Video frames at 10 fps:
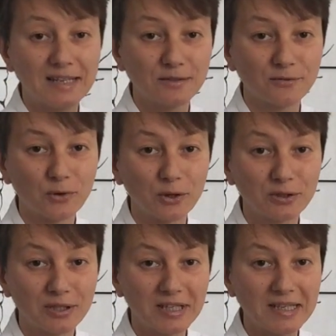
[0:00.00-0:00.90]
diejenigen von euch,
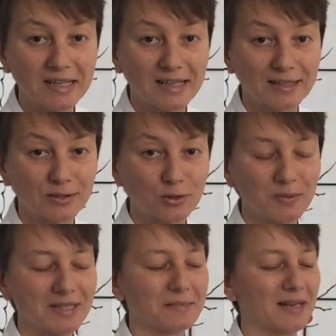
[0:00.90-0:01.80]
die Ki-Karate schon
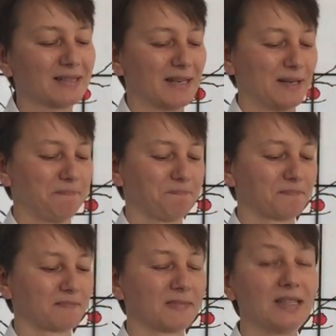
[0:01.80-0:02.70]
mal gemacht haben,
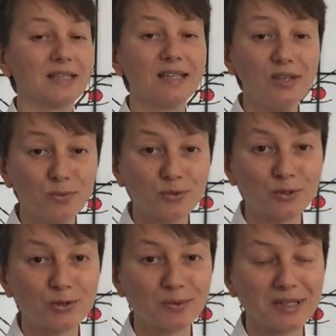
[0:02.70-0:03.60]
die
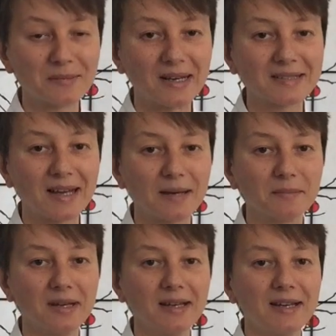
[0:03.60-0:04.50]
Ki-Übungen schon mal gemacht haben,